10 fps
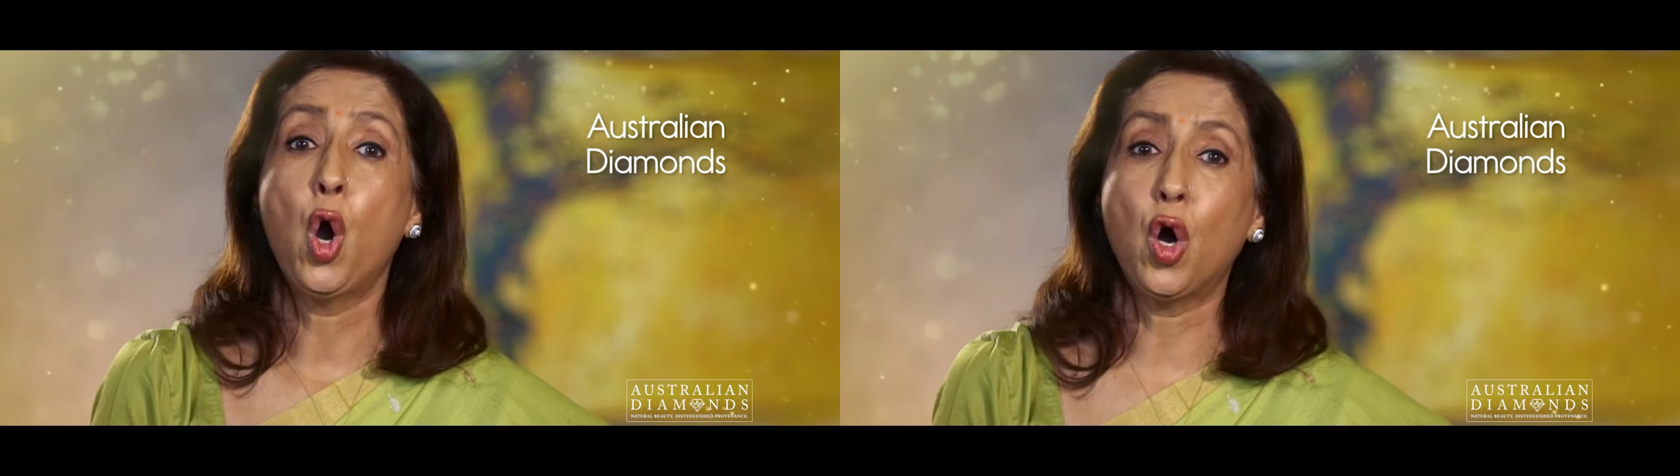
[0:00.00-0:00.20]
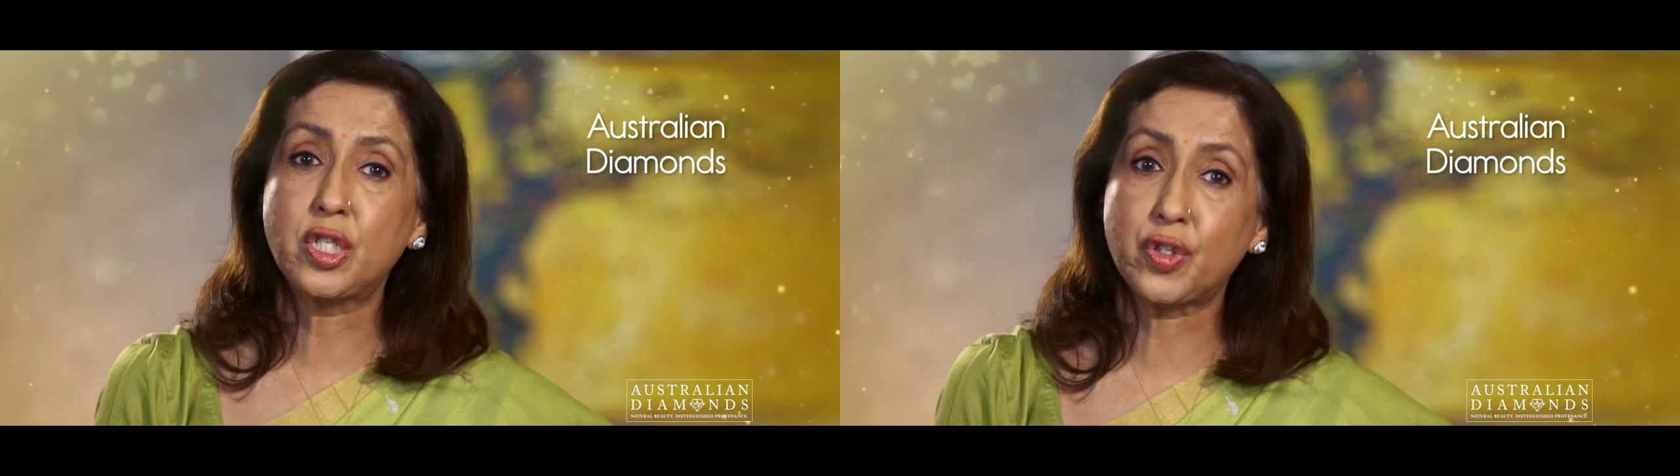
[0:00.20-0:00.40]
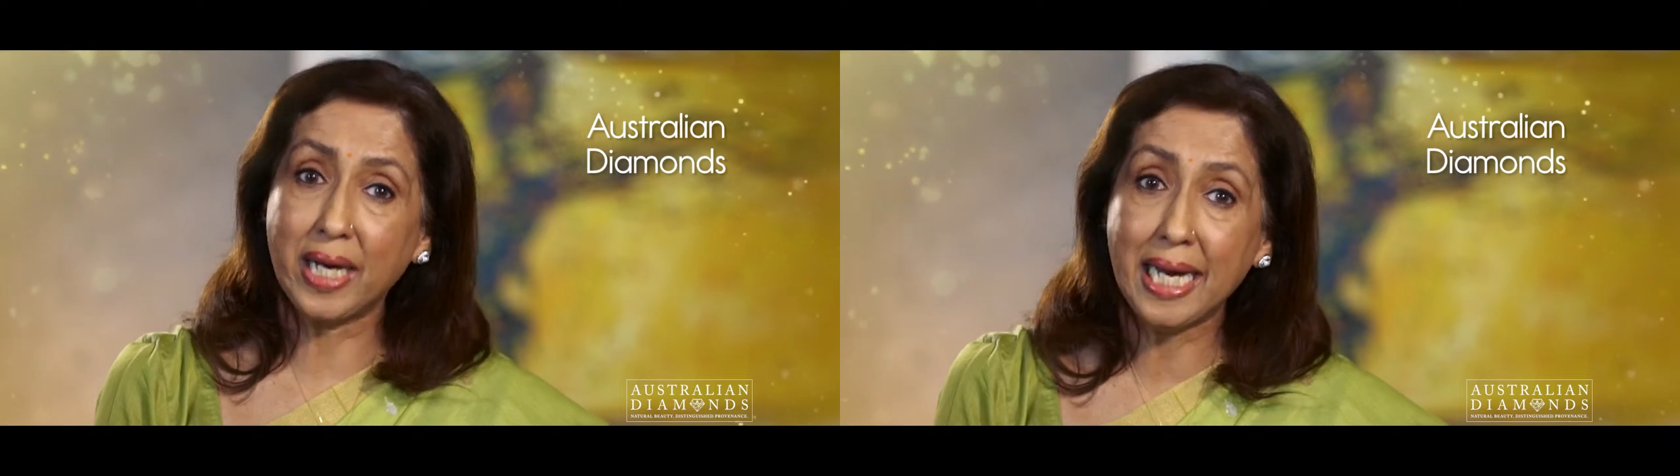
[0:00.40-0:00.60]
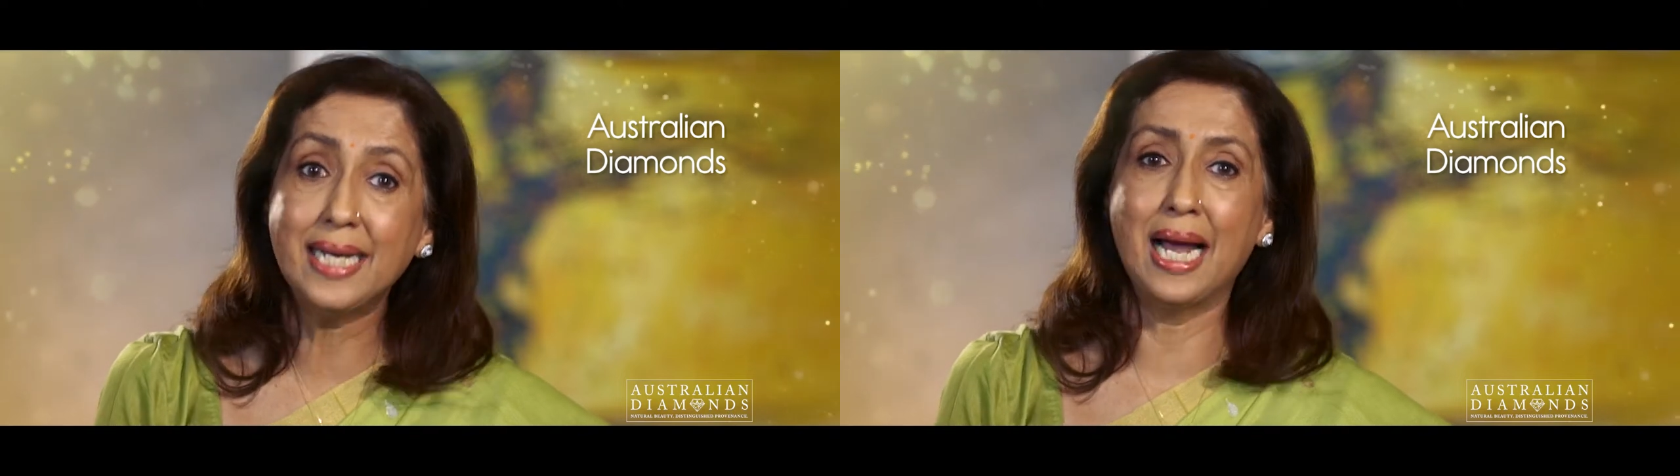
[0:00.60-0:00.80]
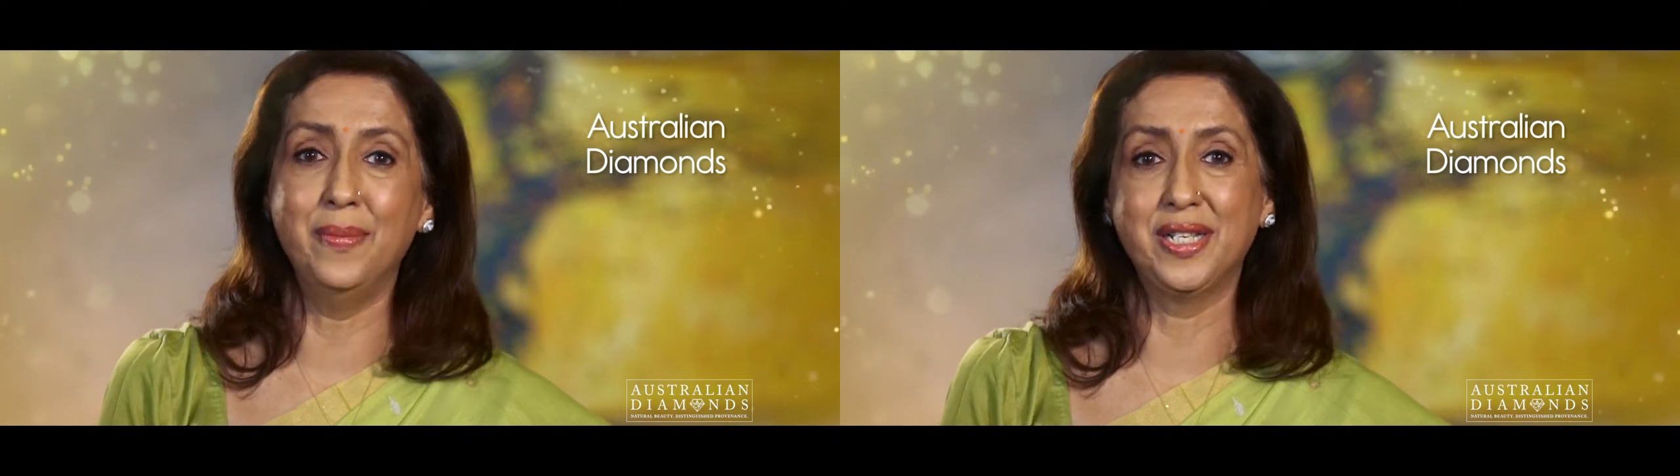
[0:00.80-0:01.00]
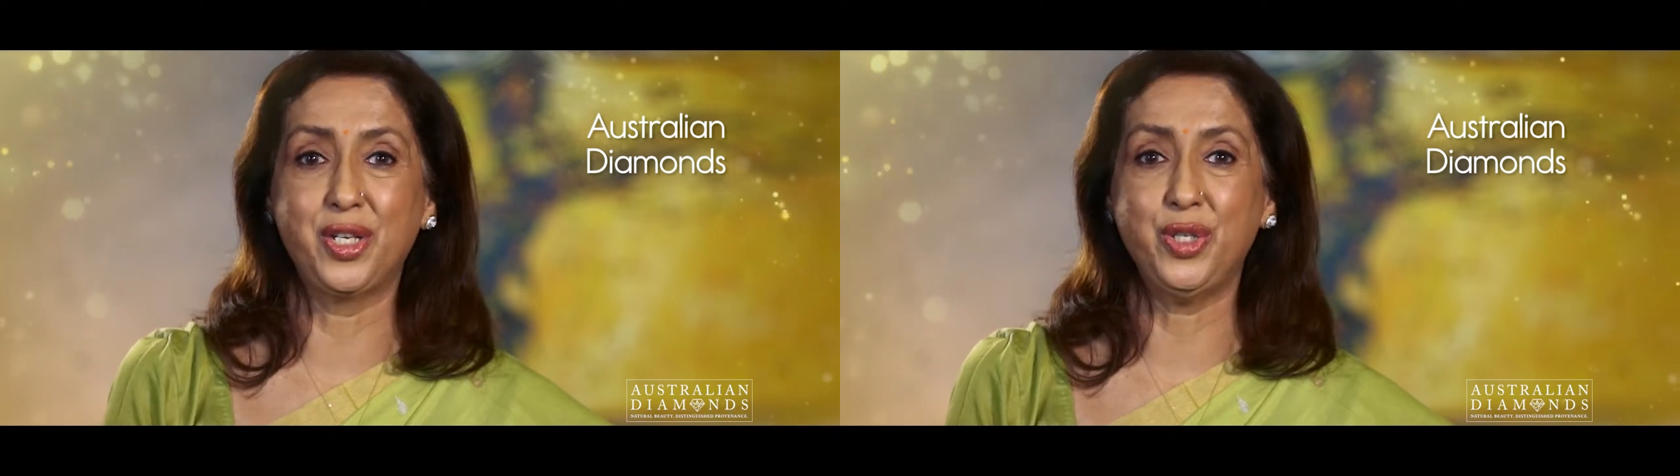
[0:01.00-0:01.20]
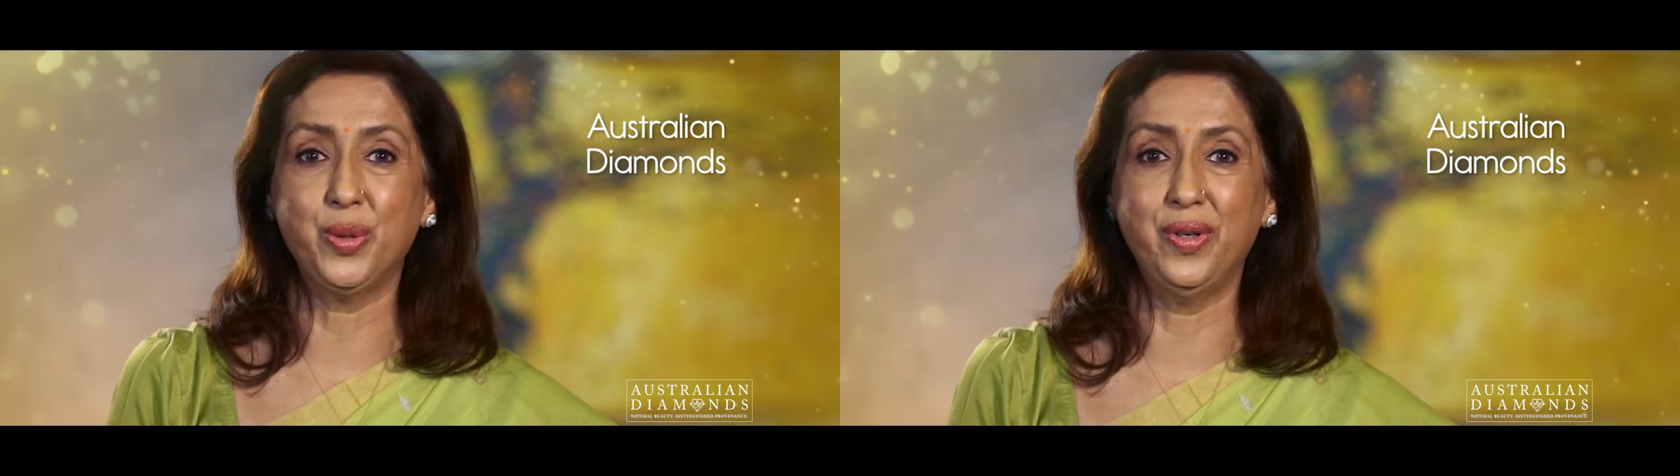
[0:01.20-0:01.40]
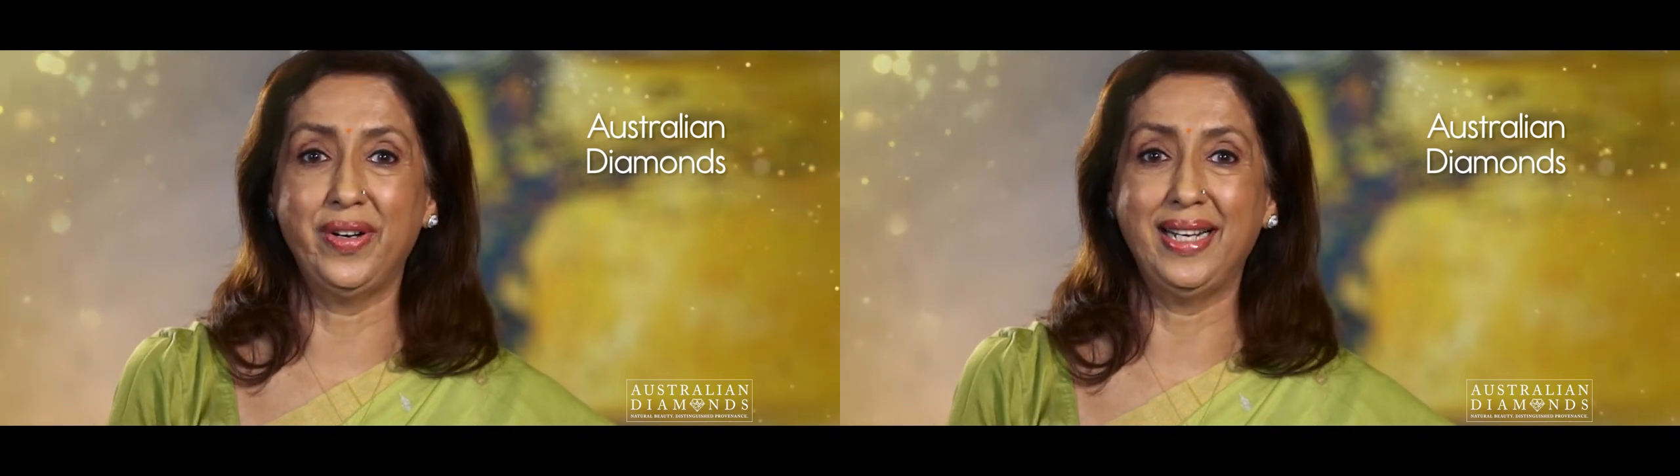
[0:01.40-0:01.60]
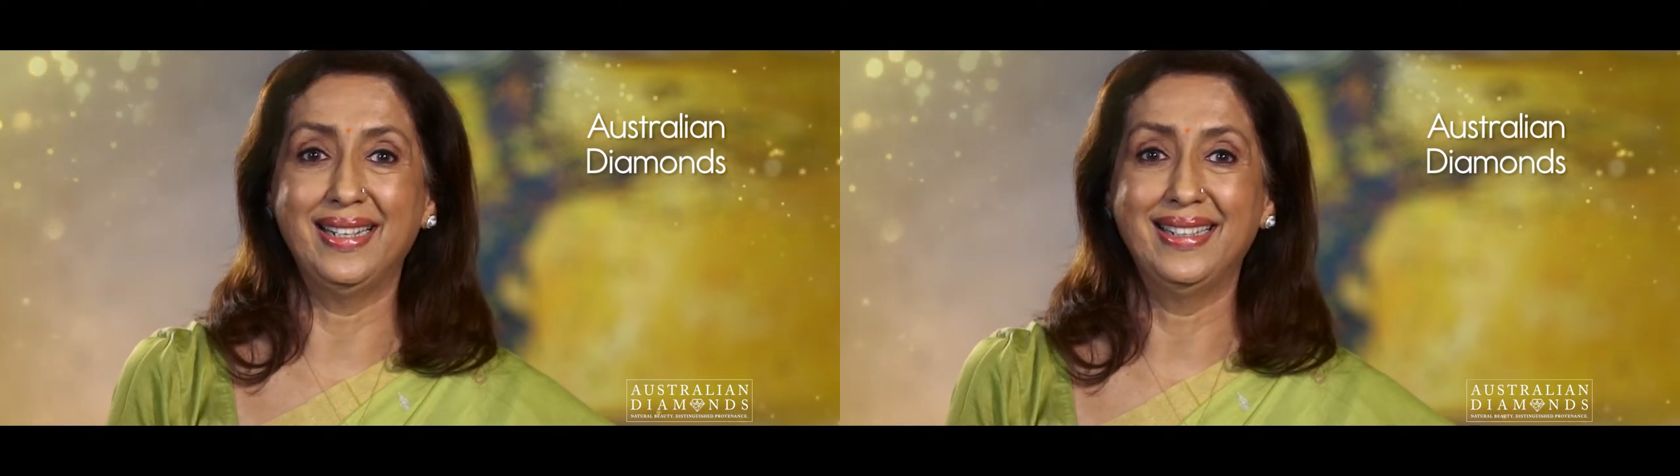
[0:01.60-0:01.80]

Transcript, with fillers: ऑस्ट्रेलियन डायमंड्स की ज्वेलरी